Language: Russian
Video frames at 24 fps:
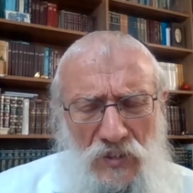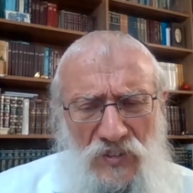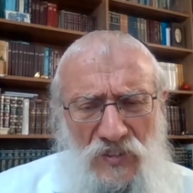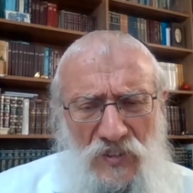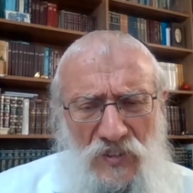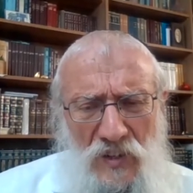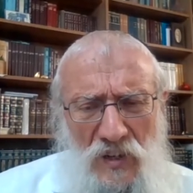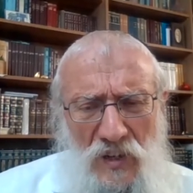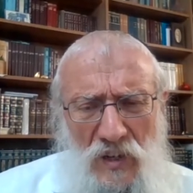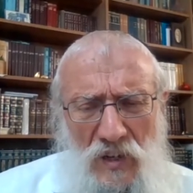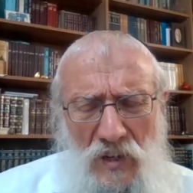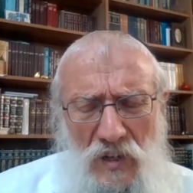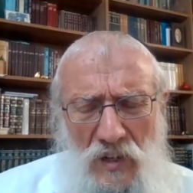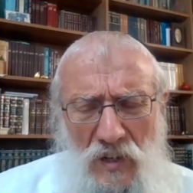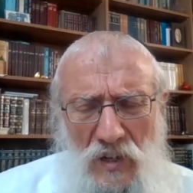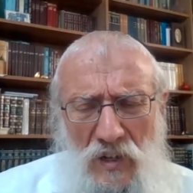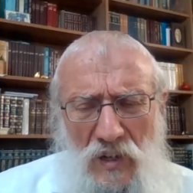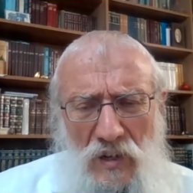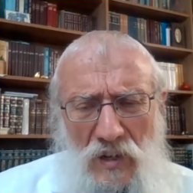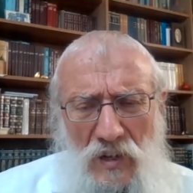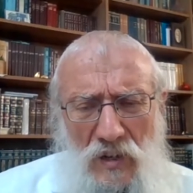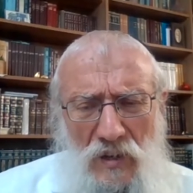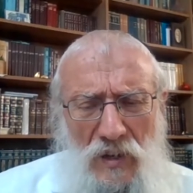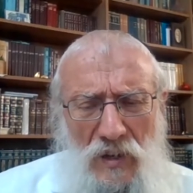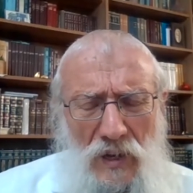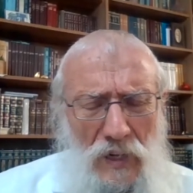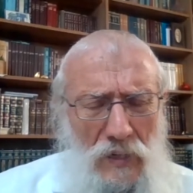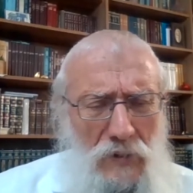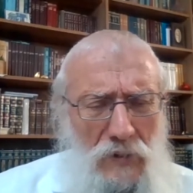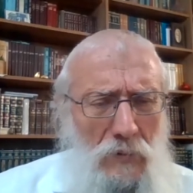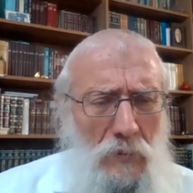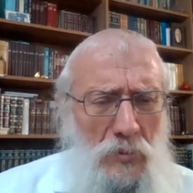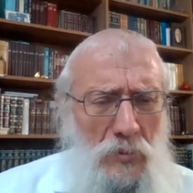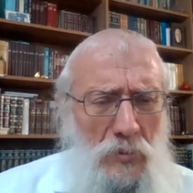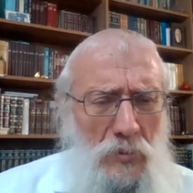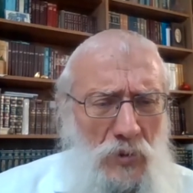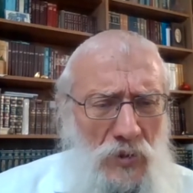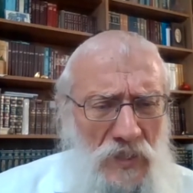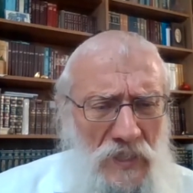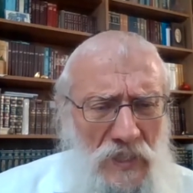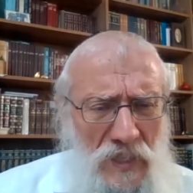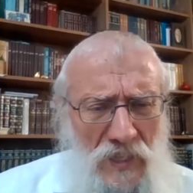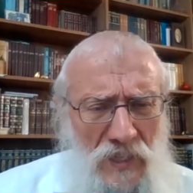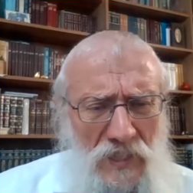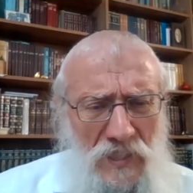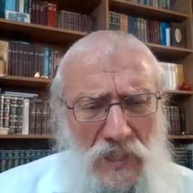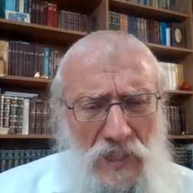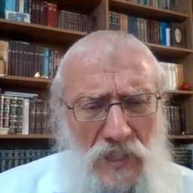с э, Яковом
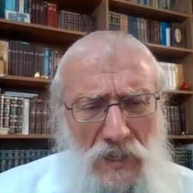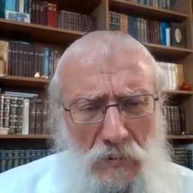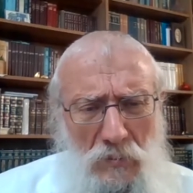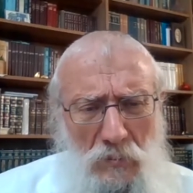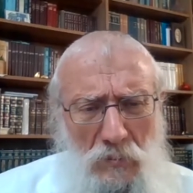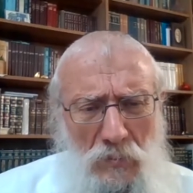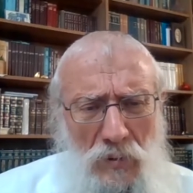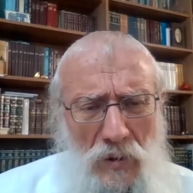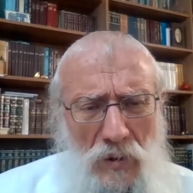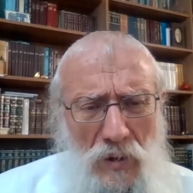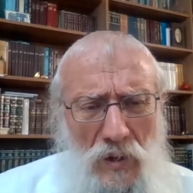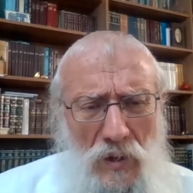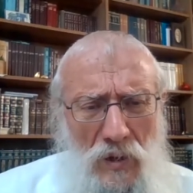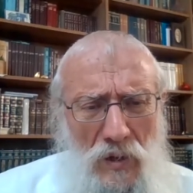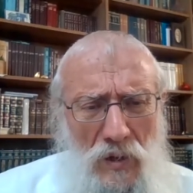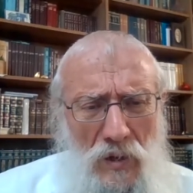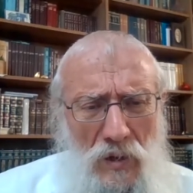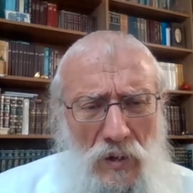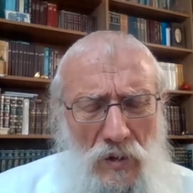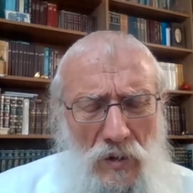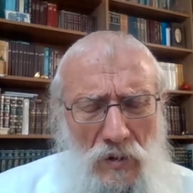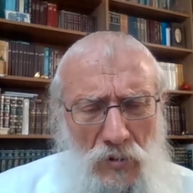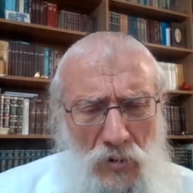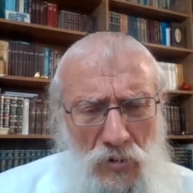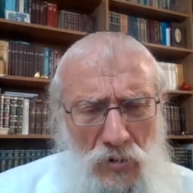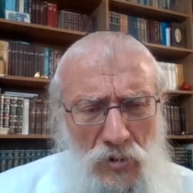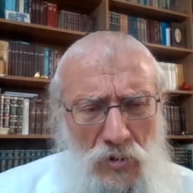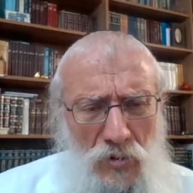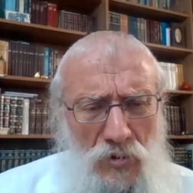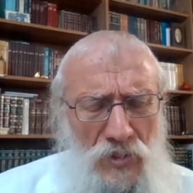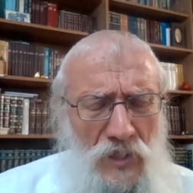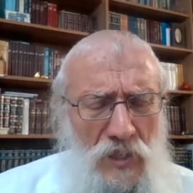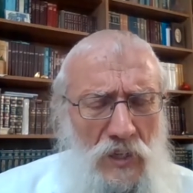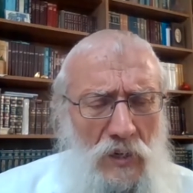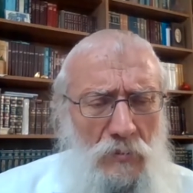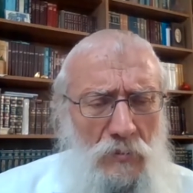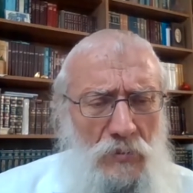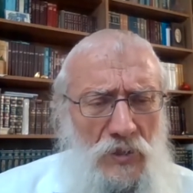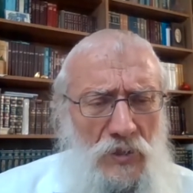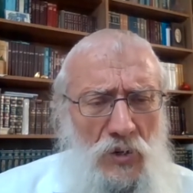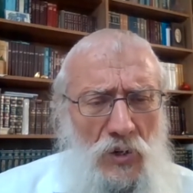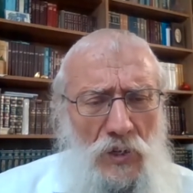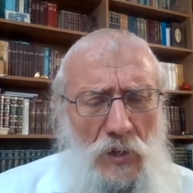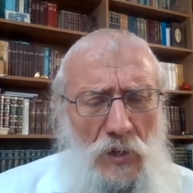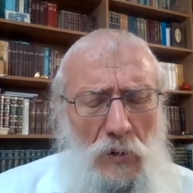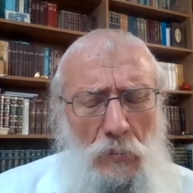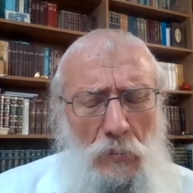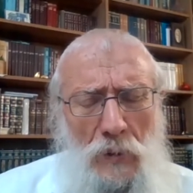Сусленским, тоже узником
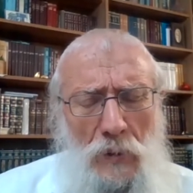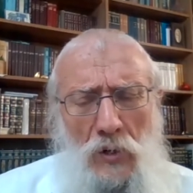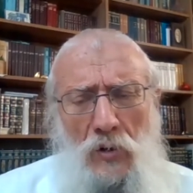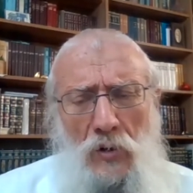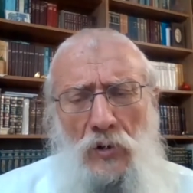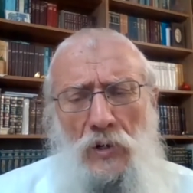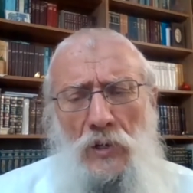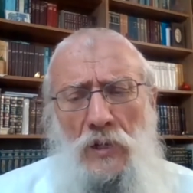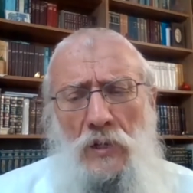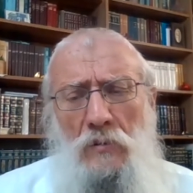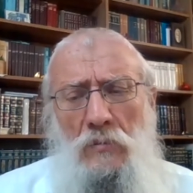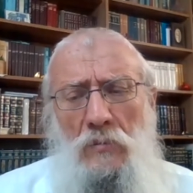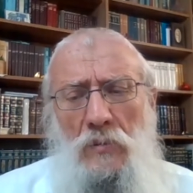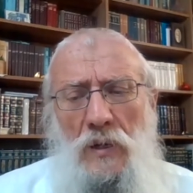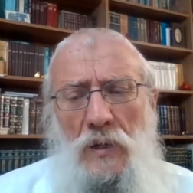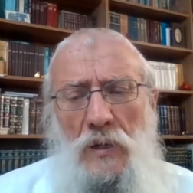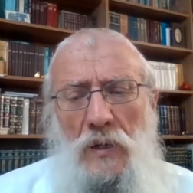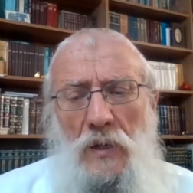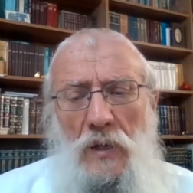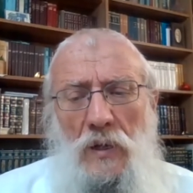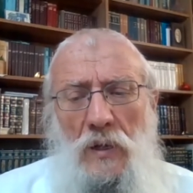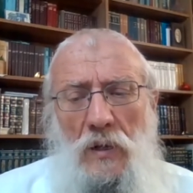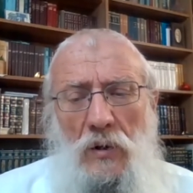Сиона покойным.